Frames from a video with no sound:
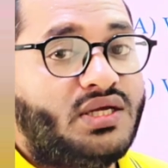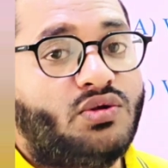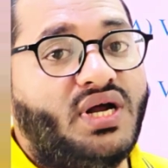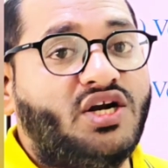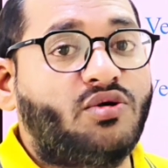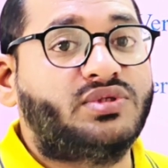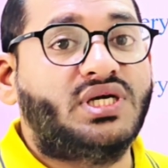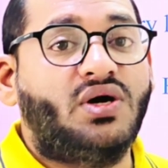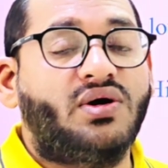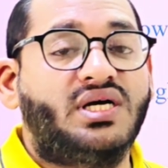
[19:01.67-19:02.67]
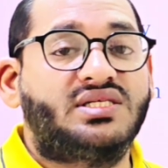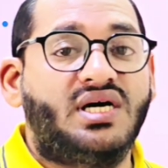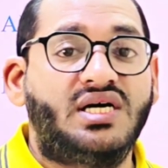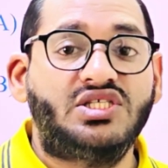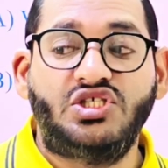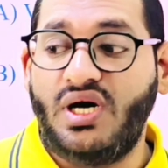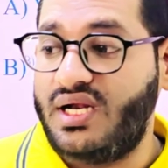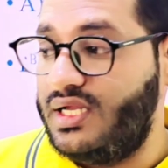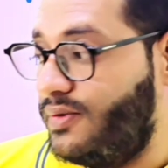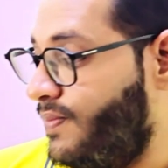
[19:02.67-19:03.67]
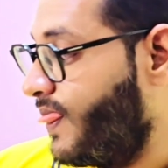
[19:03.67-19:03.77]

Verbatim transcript: तो राइट right ऑप्शन क्या होगा इसका चार्ली